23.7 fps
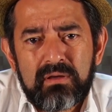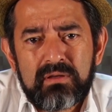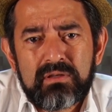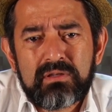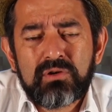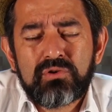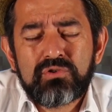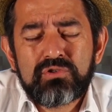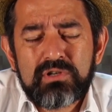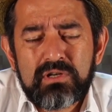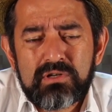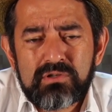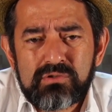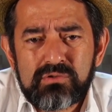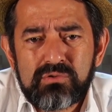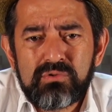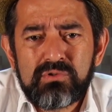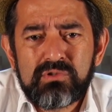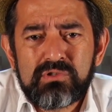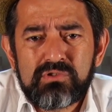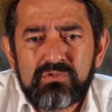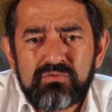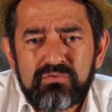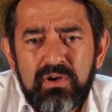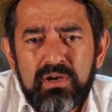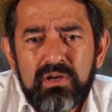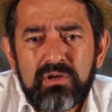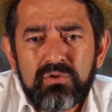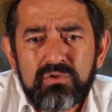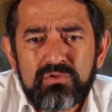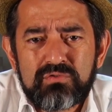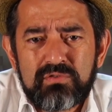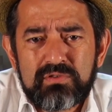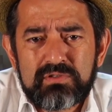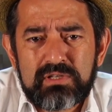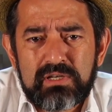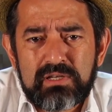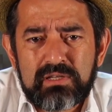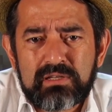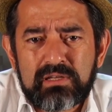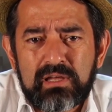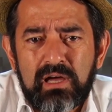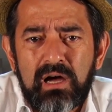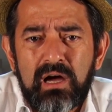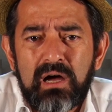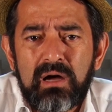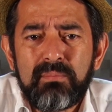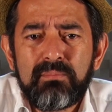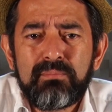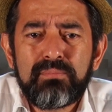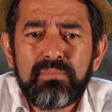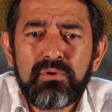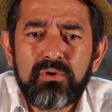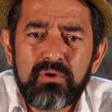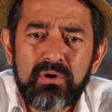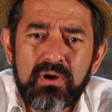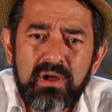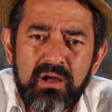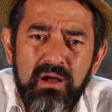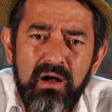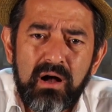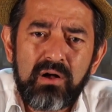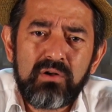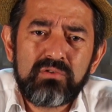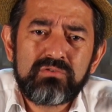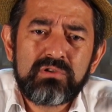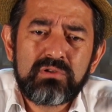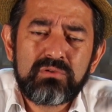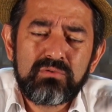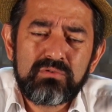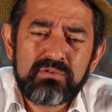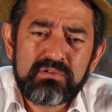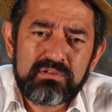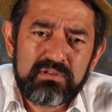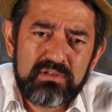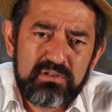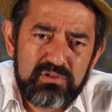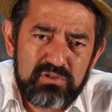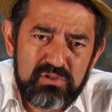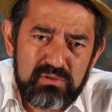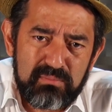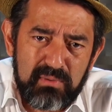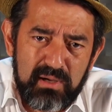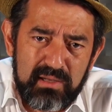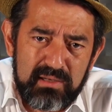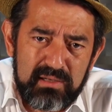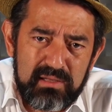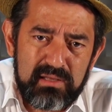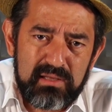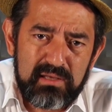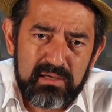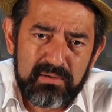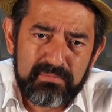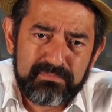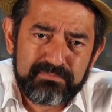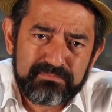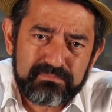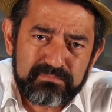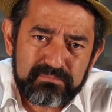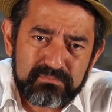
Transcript: Então Jesus vem nos visitar por causa do sim de Maria.